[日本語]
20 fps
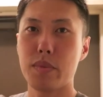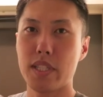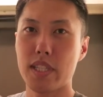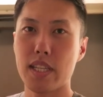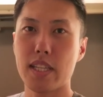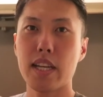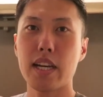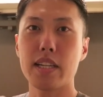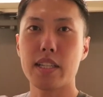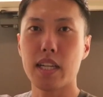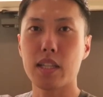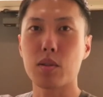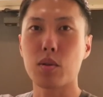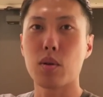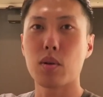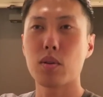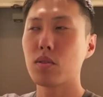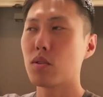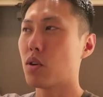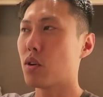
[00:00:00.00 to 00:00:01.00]
見せたいな
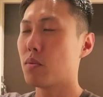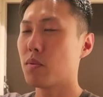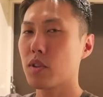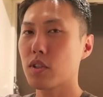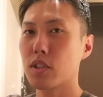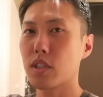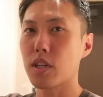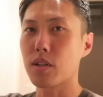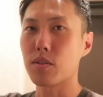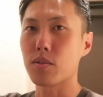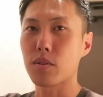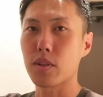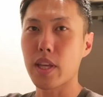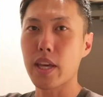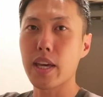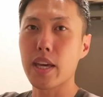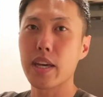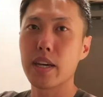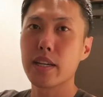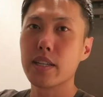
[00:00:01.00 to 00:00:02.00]
と思ってるの
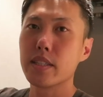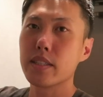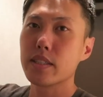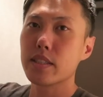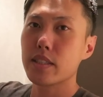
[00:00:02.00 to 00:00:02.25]
で、